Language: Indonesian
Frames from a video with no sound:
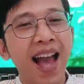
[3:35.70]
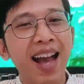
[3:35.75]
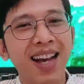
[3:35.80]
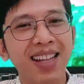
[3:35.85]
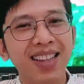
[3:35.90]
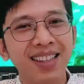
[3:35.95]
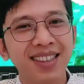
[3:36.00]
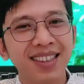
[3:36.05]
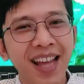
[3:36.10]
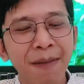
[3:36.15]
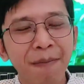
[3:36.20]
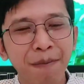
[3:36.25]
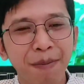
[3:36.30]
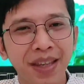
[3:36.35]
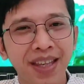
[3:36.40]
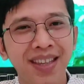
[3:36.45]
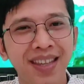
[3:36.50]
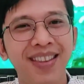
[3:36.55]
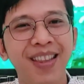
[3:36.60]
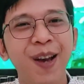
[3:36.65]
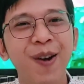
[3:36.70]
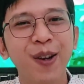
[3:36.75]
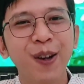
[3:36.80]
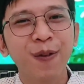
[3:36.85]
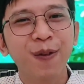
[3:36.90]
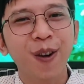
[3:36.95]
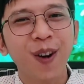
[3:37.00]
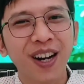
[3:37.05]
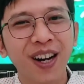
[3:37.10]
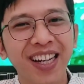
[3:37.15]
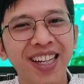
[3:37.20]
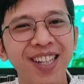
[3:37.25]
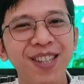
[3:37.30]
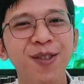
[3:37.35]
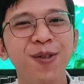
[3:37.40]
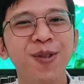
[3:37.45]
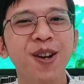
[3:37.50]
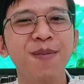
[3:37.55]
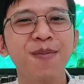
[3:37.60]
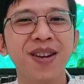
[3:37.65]
Akan tetapi, teori Fowler ini
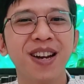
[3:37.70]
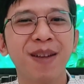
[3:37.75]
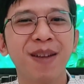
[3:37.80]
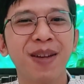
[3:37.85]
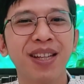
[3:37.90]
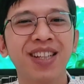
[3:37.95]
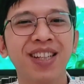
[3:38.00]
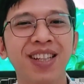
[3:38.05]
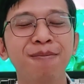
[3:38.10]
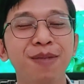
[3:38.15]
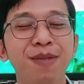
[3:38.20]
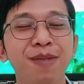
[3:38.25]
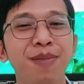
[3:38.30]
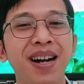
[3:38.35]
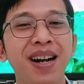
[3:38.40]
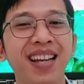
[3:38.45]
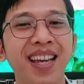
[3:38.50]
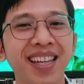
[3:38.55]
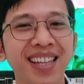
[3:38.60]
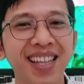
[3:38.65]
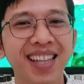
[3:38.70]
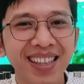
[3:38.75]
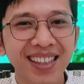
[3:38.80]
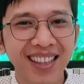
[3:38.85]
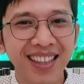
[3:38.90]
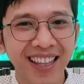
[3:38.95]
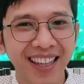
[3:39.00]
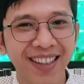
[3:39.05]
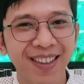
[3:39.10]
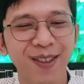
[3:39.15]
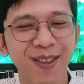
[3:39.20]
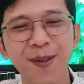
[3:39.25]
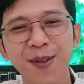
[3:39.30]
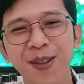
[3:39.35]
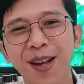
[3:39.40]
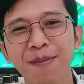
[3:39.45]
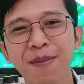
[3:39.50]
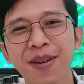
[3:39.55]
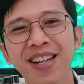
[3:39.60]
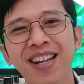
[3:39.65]
juga mendapatkan berbagai kritik,
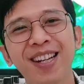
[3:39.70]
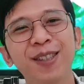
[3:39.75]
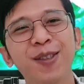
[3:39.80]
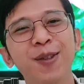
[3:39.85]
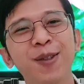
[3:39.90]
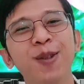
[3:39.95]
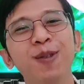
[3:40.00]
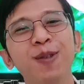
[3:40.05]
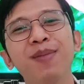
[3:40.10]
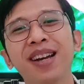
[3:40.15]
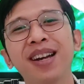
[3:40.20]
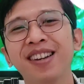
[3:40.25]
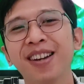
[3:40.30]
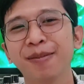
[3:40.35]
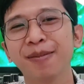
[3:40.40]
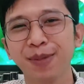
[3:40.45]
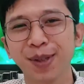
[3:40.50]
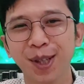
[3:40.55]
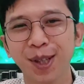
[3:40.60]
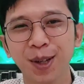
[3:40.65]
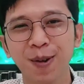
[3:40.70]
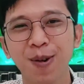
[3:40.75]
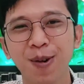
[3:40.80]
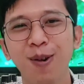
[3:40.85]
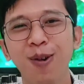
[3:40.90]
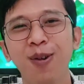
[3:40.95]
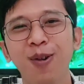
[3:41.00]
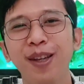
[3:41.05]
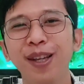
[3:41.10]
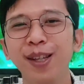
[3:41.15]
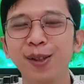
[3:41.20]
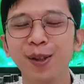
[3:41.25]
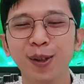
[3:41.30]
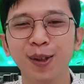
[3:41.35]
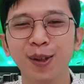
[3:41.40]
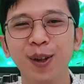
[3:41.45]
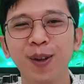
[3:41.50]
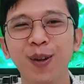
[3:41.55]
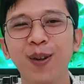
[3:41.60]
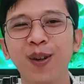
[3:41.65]
terutama dari sudut pandang psikologi,
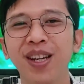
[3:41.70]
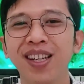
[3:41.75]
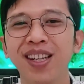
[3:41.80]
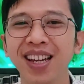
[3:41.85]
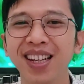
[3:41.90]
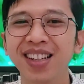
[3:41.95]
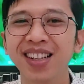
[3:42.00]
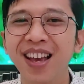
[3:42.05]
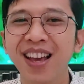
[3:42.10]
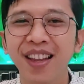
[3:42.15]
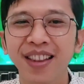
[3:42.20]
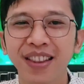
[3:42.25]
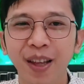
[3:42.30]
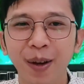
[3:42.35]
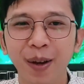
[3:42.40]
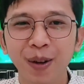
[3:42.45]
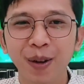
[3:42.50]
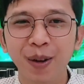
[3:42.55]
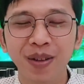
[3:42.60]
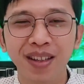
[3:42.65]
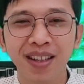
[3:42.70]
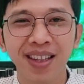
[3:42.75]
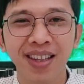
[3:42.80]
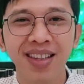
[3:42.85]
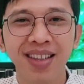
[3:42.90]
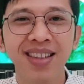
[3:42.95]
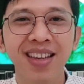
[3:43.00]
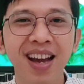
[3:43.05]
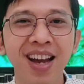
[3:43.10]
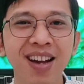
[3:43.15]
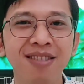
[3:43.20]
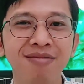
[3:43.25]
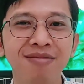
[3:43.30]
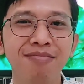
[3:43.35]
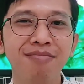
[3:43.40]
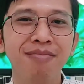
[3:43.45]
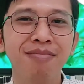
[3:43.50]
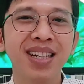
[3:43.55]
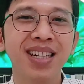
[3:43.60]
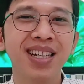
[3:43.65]
sosiologi, dan teologi yang
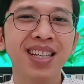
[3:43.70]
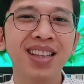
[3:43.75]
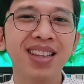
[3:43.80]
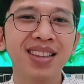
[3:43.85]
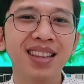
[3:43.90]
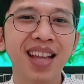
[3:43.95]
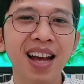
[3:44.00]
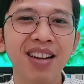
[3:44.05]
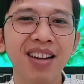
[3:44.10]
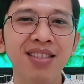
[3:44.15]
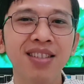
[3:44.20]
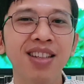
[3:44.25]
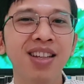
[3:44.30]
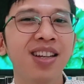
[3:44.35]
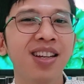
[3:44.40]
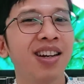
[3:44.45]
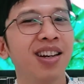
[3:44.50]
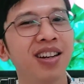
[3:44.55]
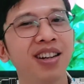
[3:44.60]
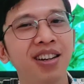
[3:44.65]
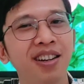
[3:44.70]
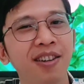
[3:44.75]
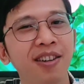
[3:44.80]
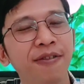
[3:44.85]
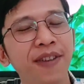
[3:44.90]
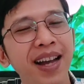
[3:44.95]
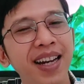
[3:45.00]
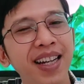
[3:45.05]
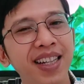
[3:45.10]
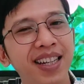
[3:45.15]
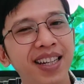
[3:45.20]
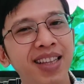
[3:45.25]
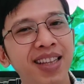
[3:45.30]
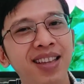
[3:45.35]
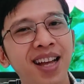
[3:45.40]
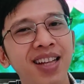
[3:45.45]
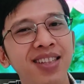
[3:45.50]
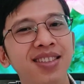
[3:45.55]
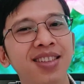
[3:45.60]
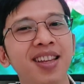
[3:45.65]
menentang uh,
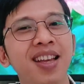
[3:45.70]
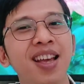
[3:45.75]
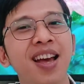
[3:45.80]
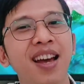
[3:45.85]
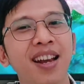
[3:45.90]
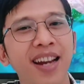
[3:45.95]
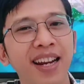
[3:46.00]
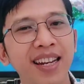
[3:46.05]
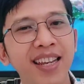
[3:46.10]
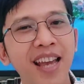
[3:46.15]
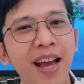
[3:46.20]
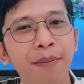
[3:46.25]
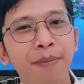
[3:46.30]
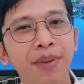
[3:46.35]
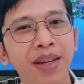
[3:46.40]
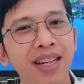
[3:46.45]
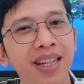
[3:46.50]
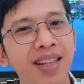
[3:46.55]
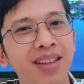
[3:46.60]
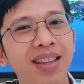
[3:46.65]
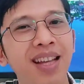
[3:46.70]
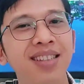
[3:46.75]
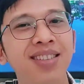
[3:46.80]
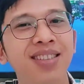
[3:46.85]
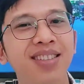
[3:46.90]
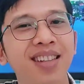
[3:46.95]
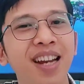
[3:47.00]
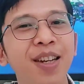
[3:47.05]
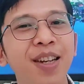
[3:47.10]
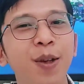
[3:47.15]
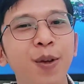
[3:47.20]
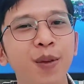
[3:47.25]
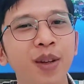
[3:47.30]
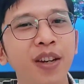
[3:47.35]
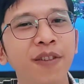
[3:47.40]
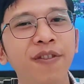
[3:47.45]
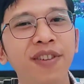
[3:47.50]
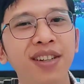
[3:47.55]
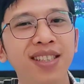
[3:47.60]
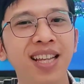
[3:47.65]
validitas, reliabilitas, dan
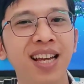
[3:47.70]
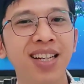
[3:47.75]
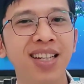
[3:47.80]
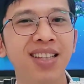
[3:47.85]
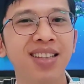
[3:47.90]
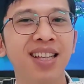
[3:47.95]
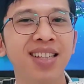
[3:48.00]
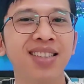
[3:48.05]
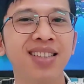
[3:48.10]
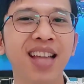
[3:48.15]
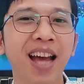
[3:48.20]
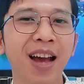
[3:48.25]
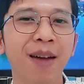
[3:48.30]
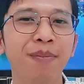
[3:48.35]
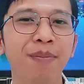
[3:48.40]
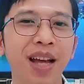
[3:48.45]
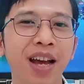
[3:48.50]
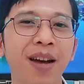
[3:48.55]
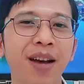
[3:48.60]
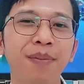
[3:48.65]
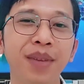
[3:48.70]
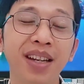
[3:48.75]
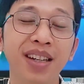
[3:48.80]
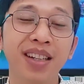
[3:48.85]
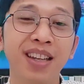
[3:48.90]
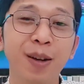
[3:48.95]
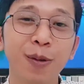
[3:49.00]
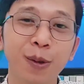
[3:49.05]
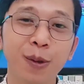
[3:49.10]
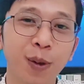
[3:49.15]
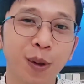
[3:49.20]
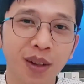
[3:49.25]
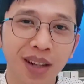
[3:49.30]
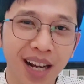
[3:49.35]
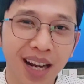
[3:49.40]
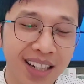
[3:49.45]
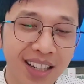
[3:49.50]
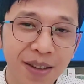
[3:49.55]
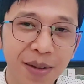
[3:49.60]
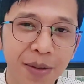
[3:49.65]
universalitas tahap-tahap yang dia
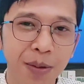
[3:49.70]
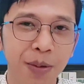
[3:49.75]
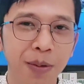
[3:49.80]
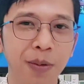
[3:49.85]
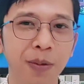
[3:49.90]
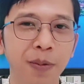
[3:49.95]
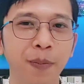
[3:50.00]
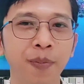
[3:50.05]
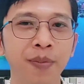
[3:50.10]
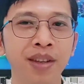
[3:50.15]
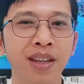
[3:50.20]
usulkan itu.